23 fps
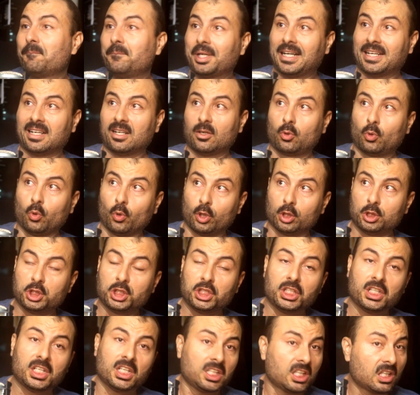para
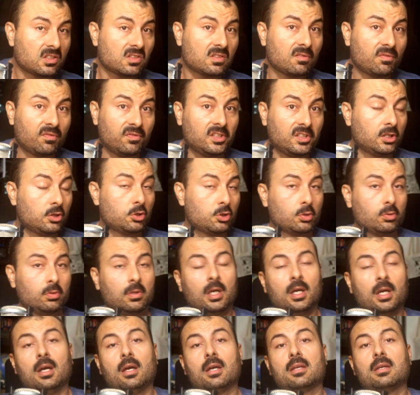curtirem esse vídeo